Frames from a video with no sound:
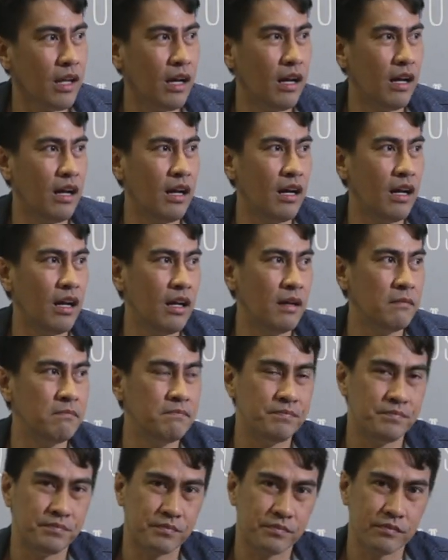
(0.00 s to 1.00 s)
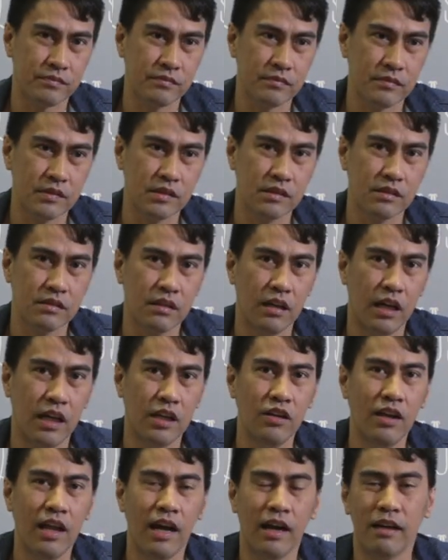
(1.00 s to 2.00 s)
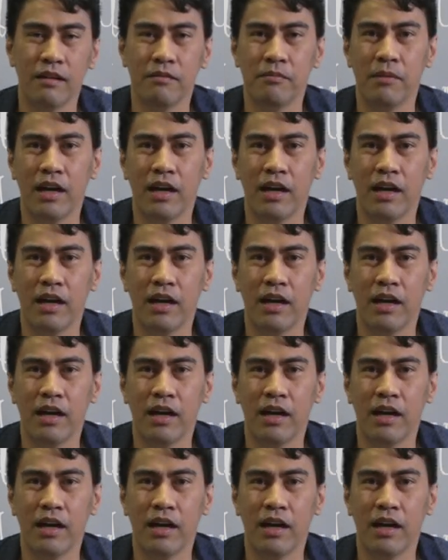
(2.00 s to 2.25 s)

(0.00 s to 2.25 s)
Um, ano lang,